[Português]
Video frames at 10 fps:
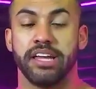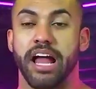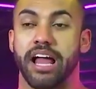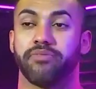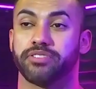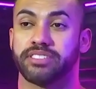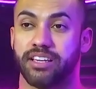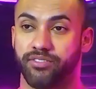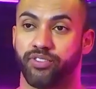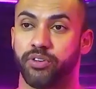Aí
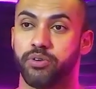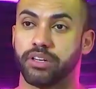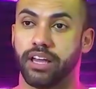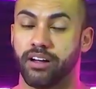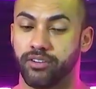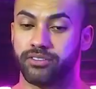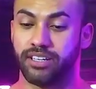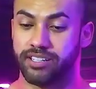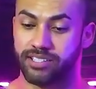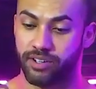você viu o que
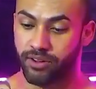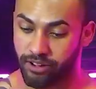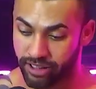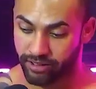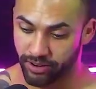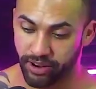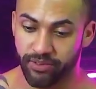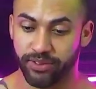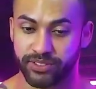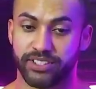aconteceu ao redor,
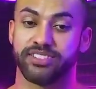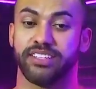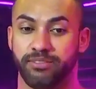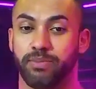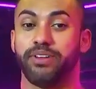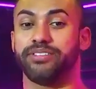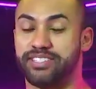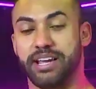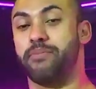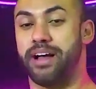você se
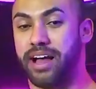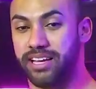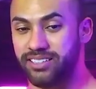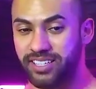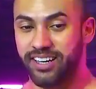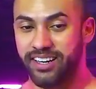conhecia mais.